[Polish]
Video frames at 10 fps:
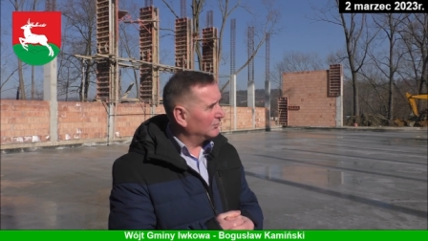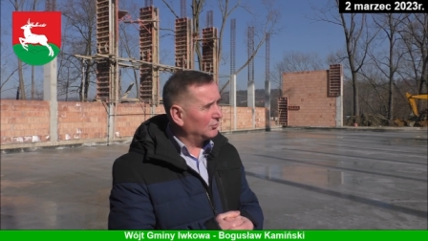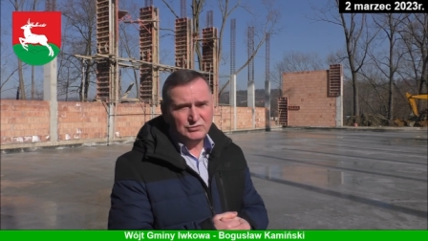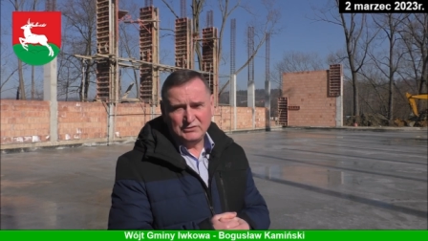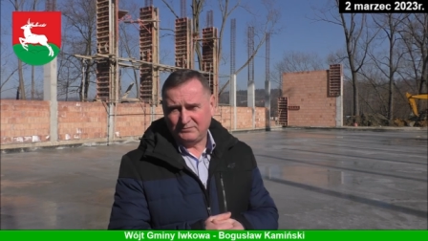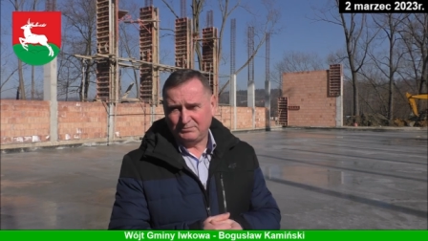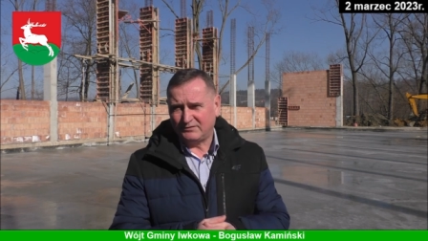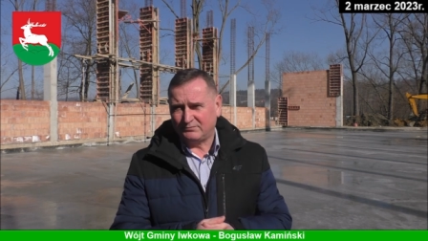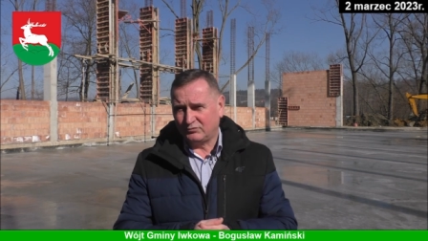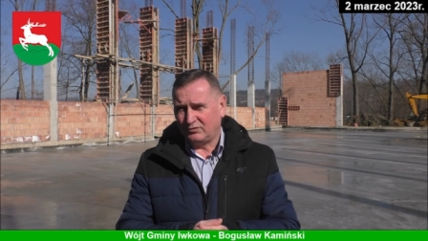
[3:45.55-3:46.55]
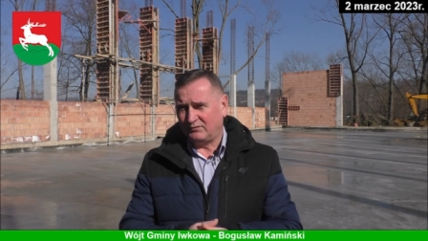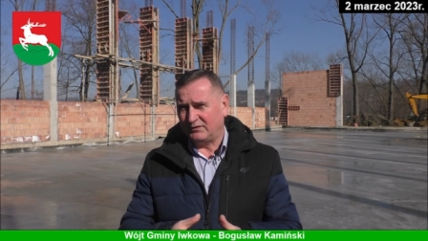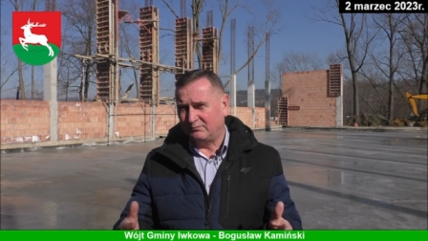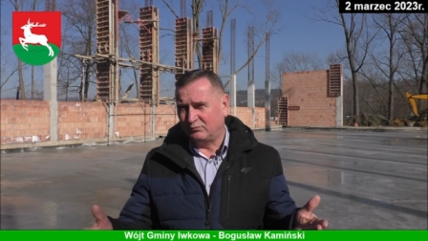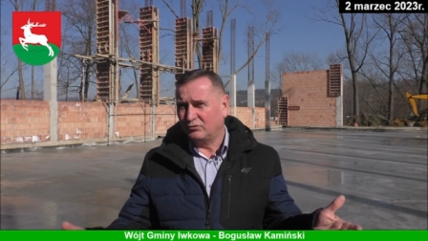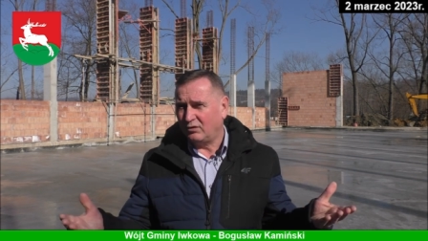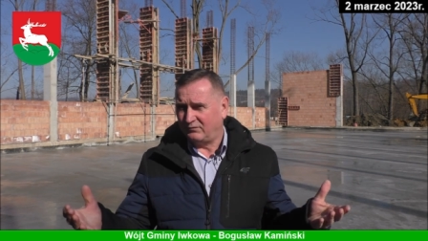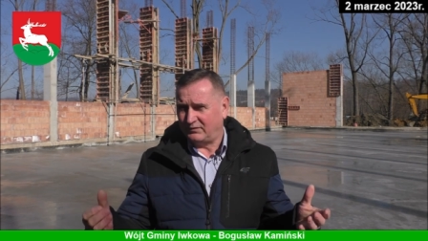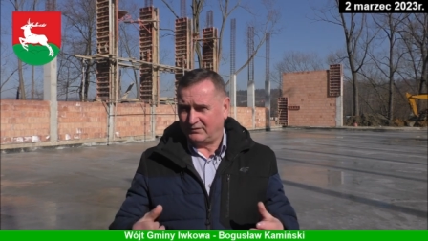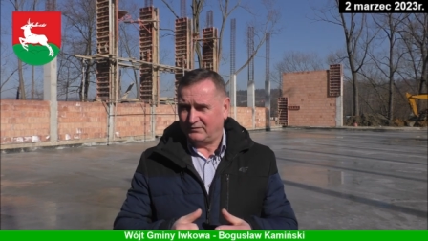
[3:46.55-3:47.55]
to już nie jest plac budowy,
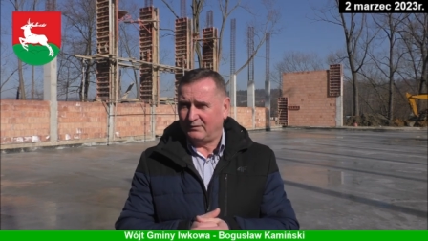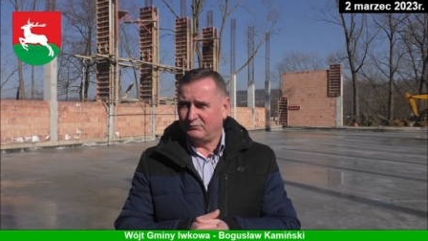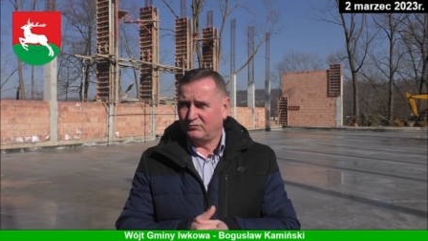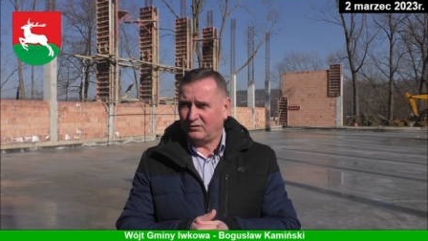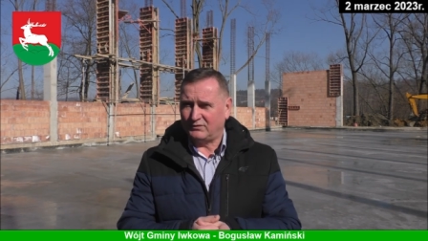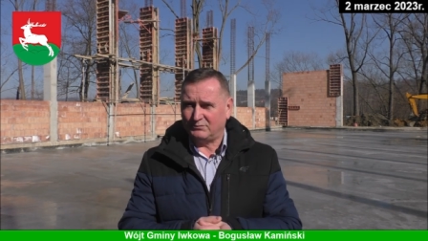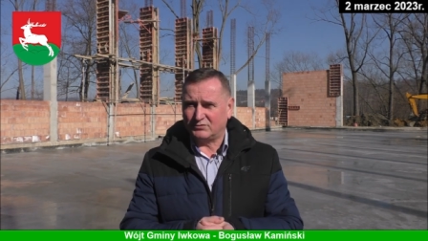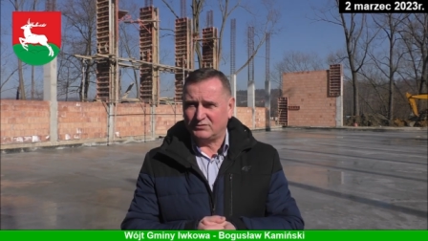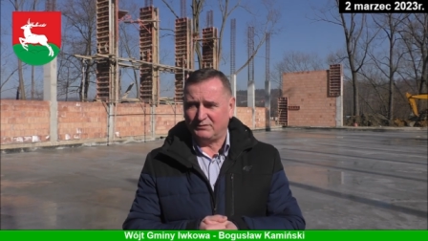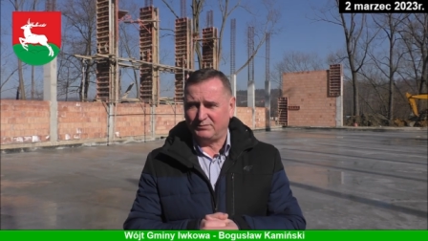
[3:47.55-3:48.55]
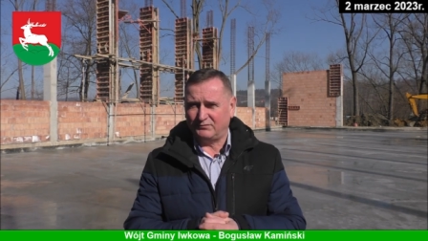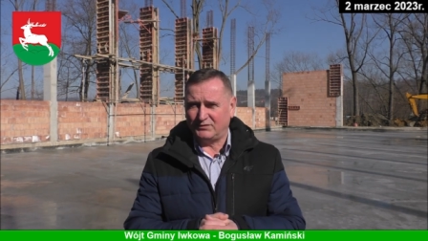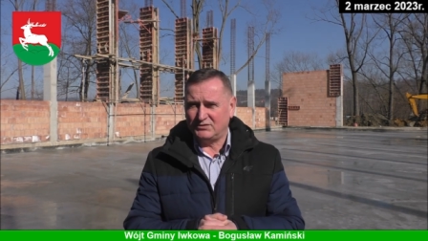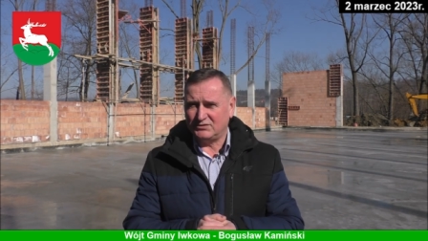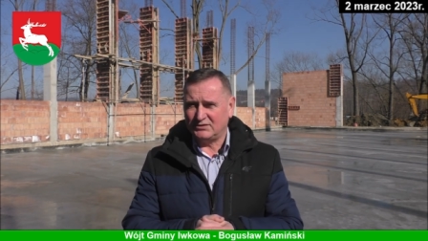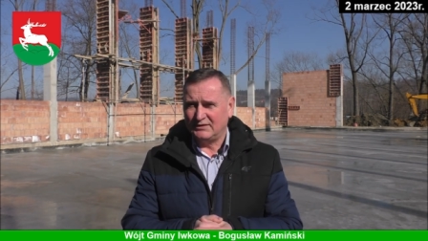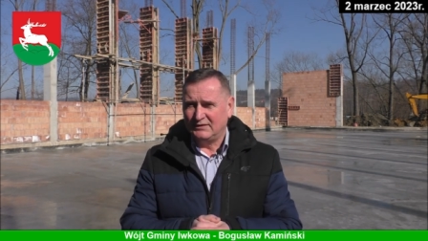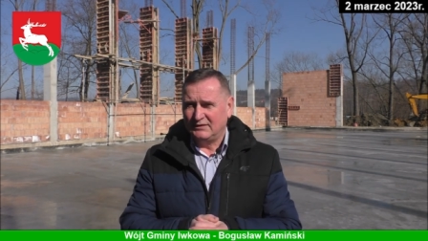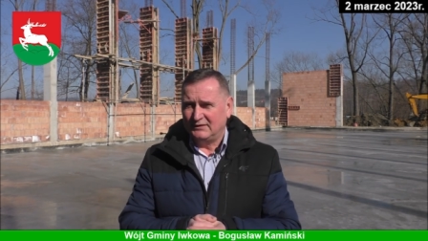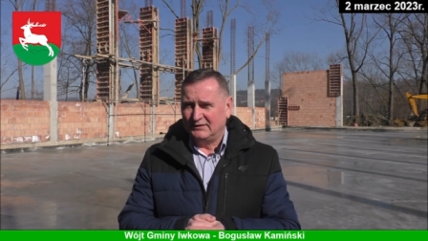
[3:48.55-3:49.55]
budowy, na budowie można powiedzieć,
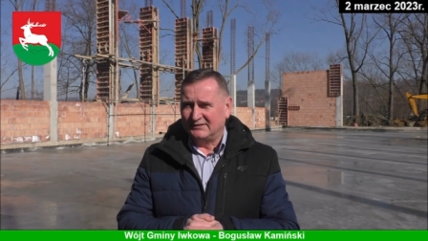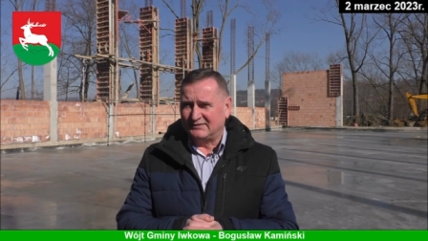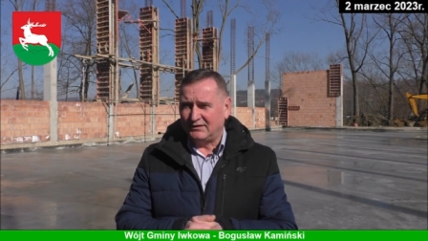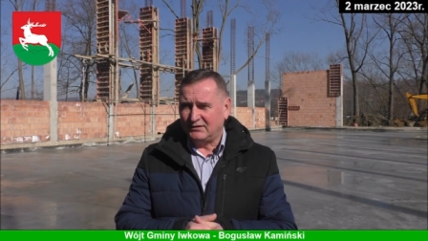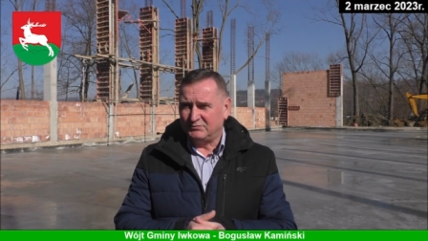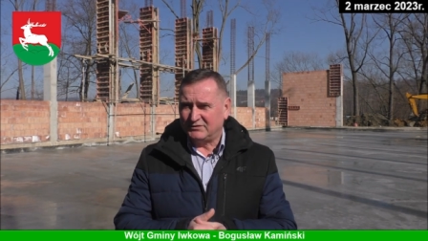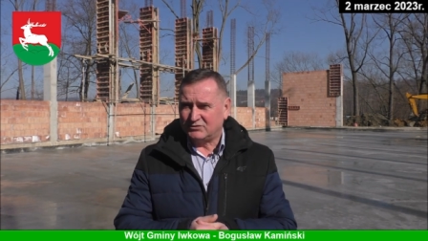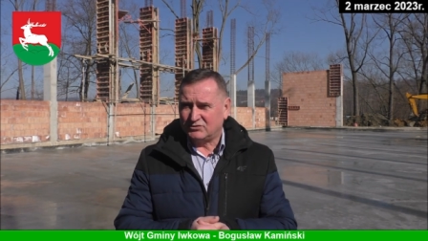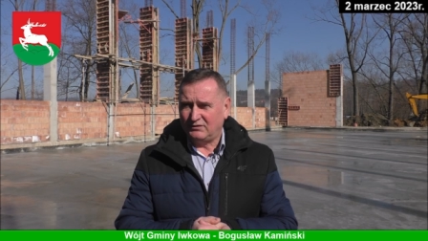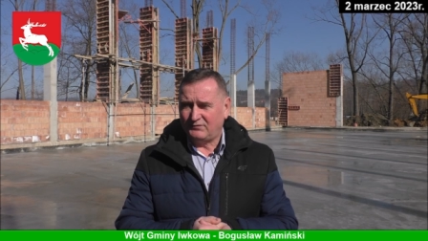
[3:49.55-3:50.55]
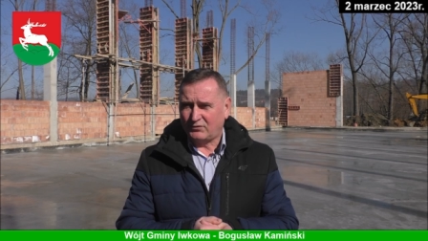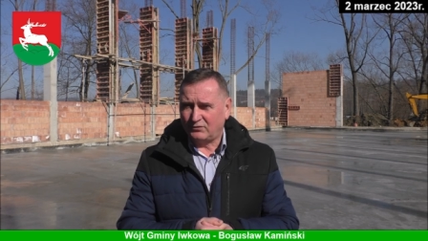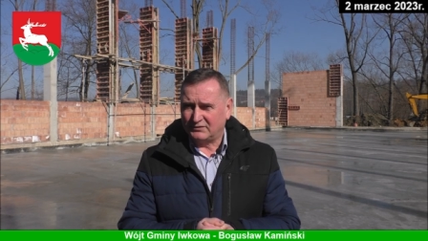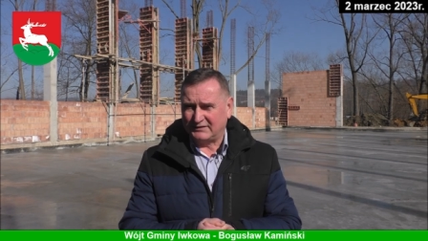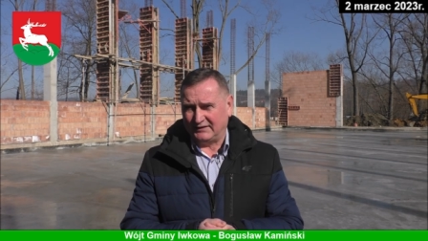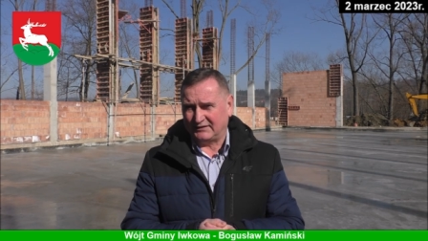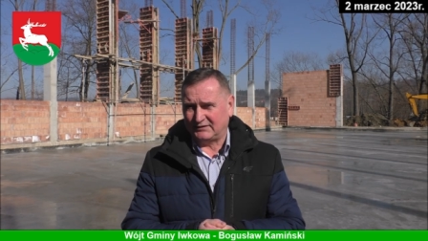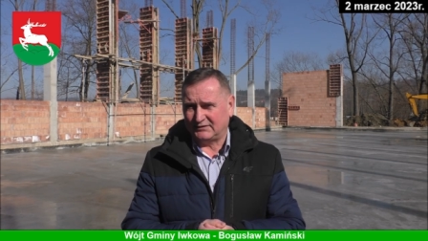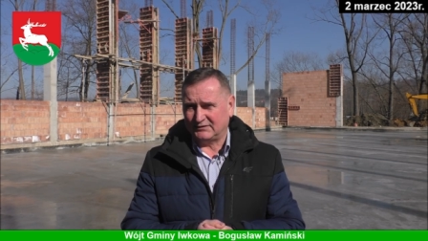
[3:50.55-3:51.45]
sali gimnastycznej w kątach.